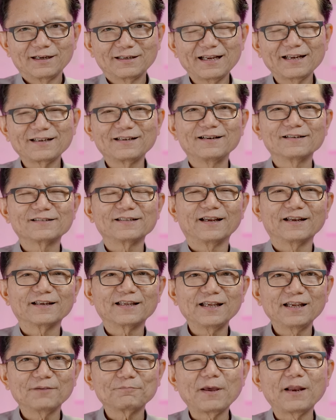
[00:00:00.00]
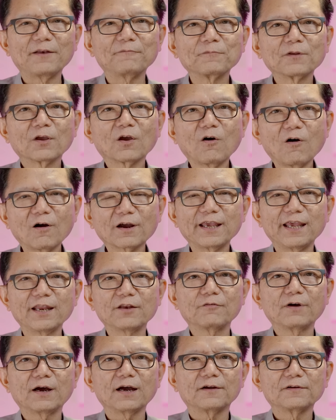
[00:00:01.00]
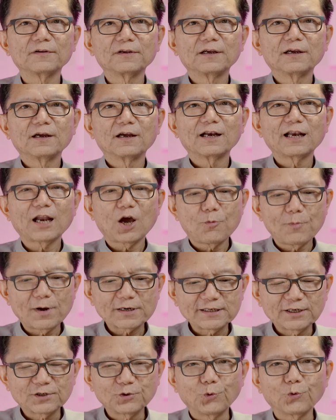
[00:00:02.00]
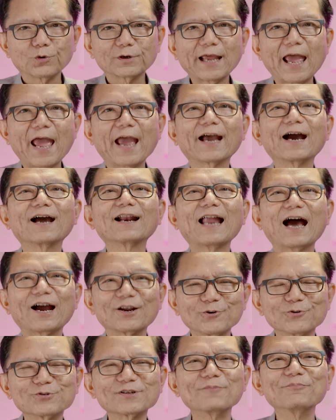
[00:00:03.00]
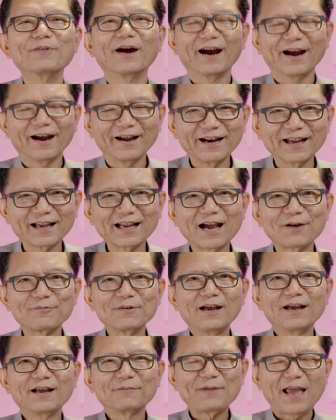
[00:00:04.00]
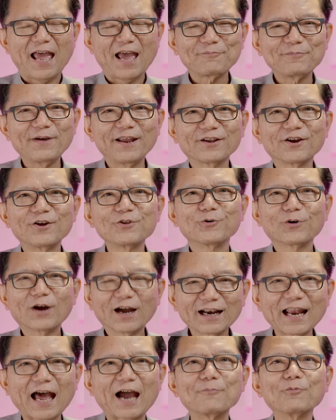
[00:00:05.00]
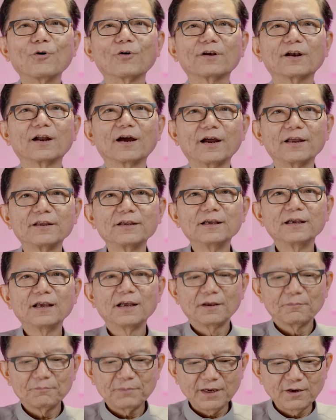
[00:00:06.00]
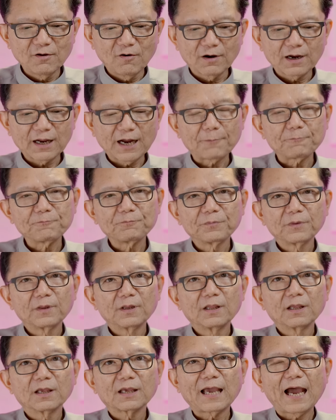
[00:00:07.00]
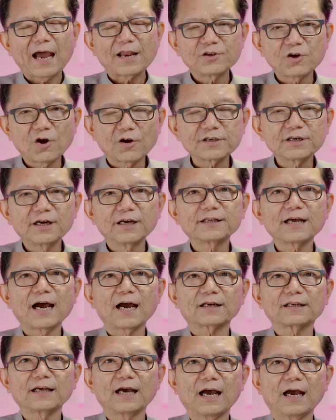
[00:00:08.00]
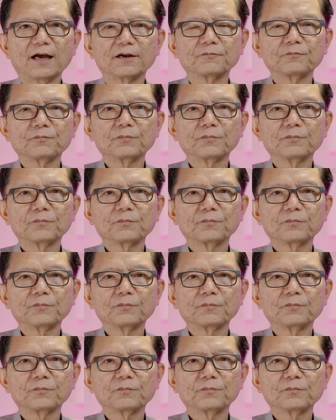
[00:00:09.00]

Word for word: นั่นคือสิ่งที่เป็นข้อคิดว่าเรามักจะถูกแทงข้างหลังอยู่เสมอนะครับ แผลเป็นก็อยู่ข้างหลังหมดเลย พี่น้องครับ การเยาะเย้ยถากถาง